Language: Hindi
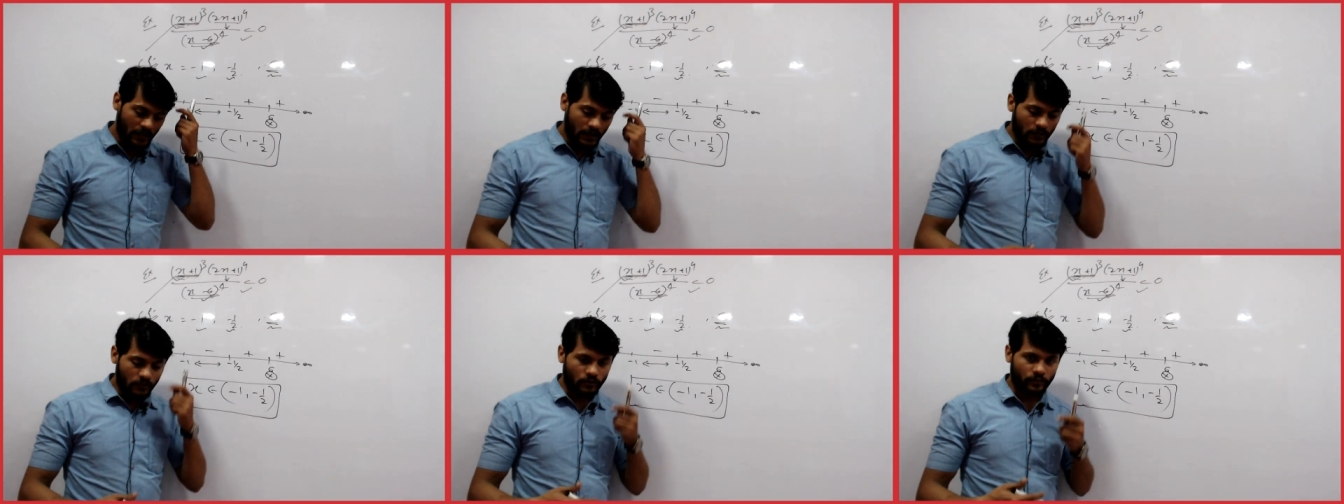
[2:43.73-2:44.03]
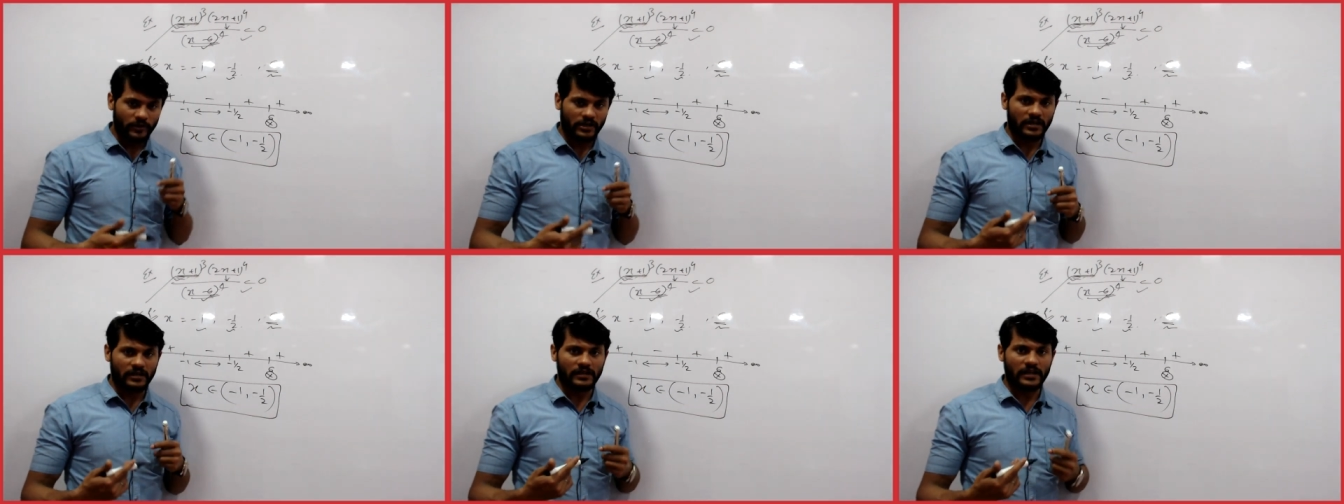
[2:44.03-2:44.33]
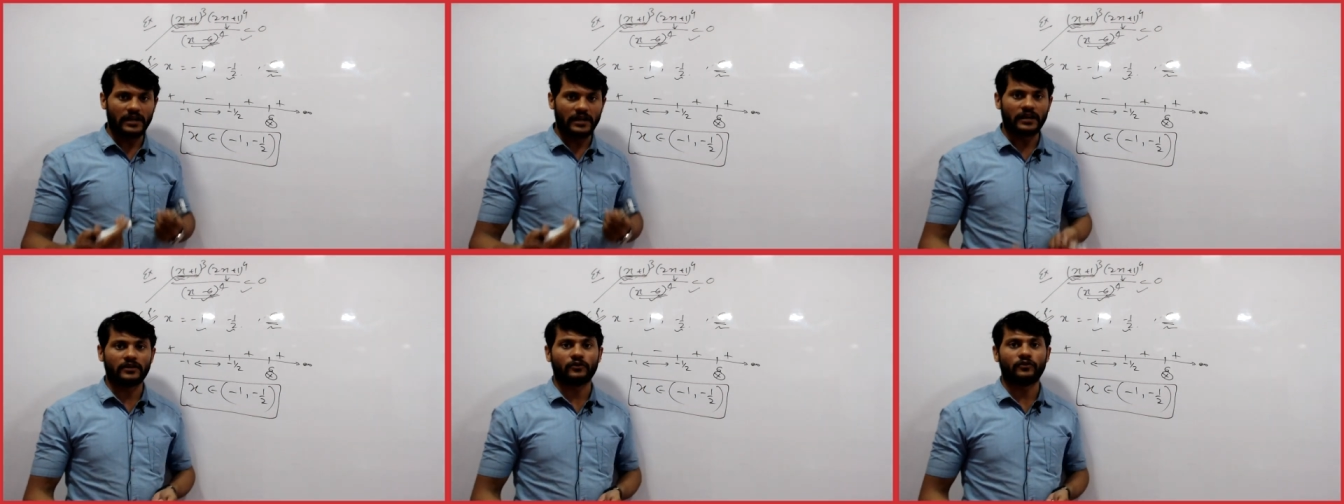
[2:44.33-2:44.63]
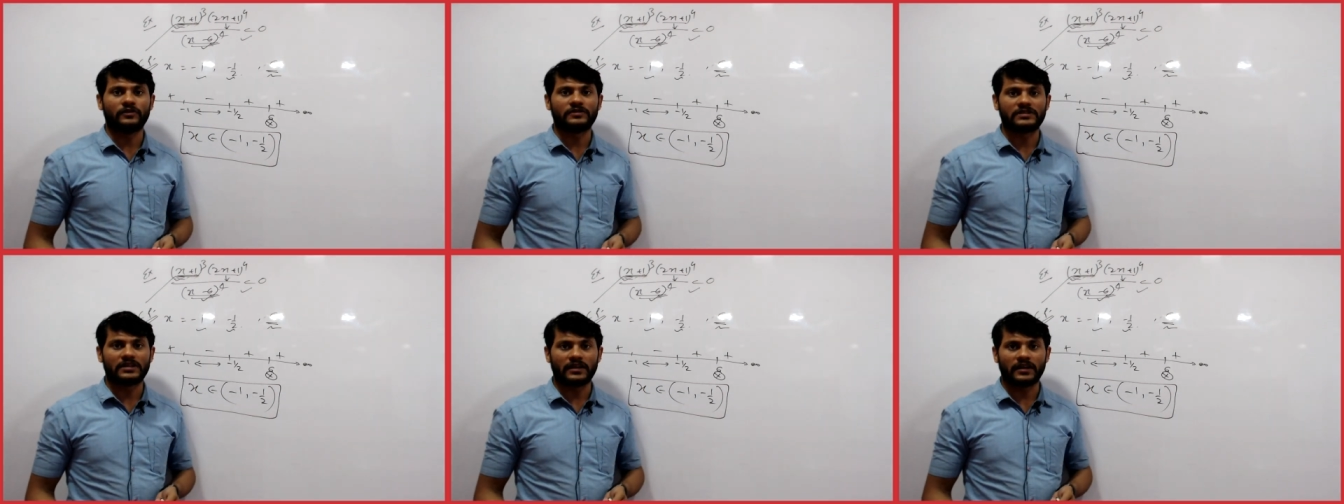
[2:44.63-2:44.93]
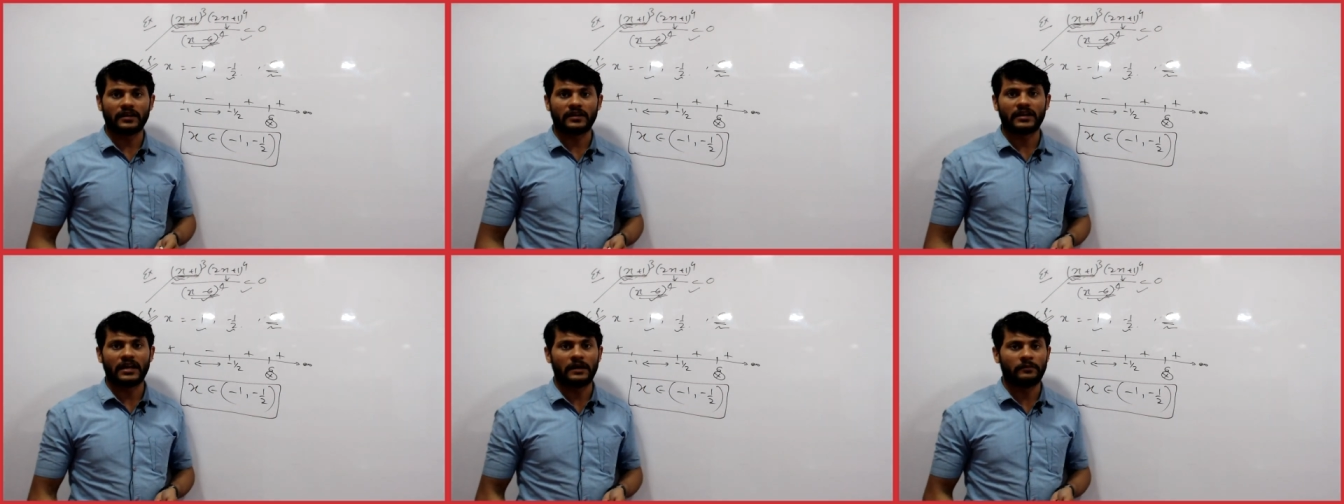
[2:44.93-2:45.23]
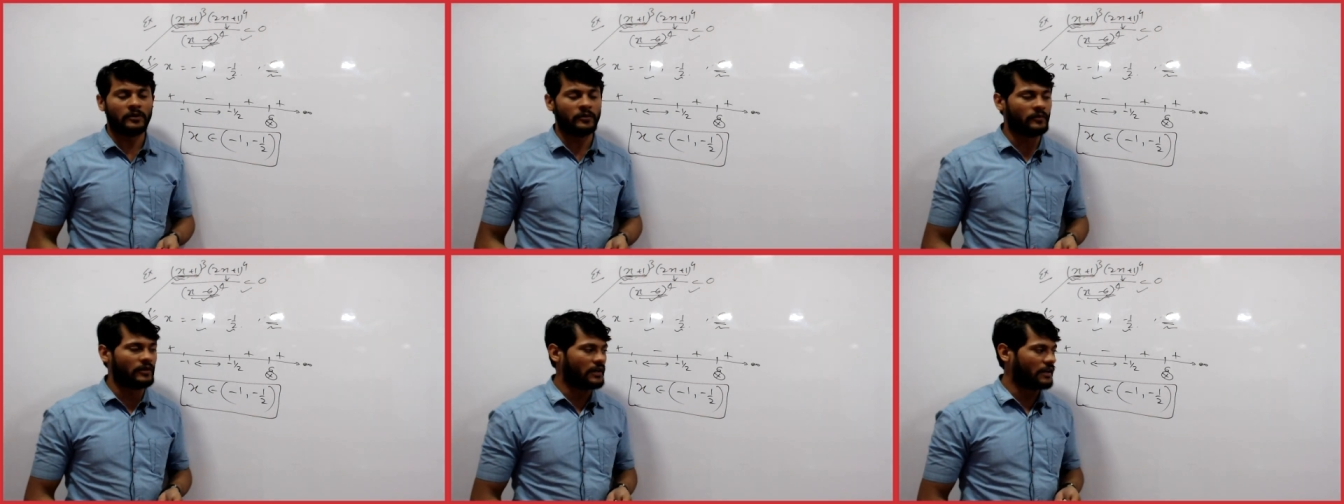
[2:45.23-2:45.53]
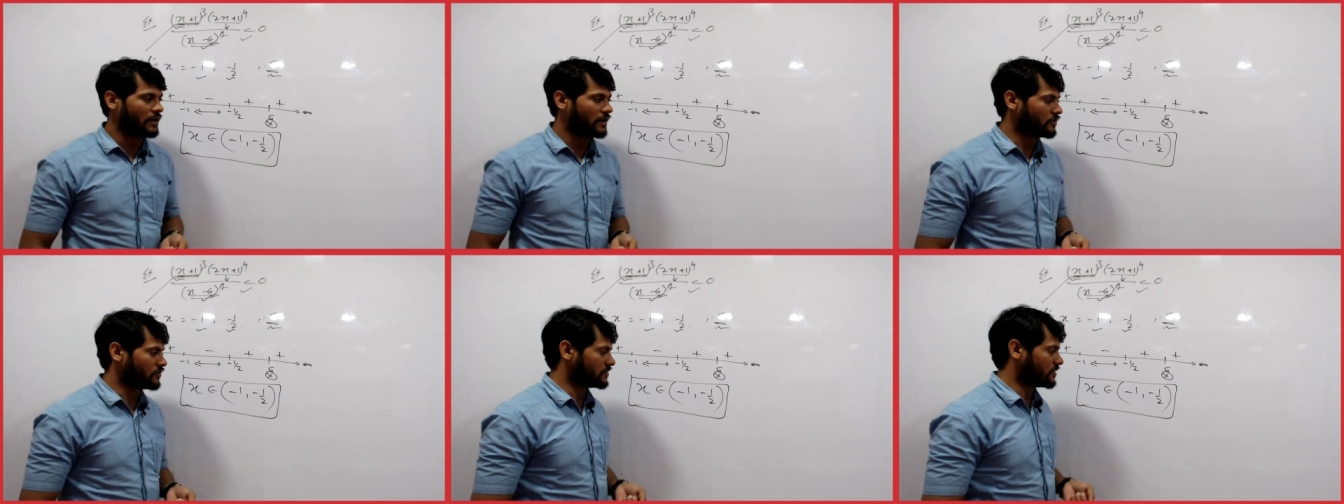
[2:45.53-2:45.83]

तो बेटा डायरेक्ट क्वेश्चन अगर ना भी मिले ना तो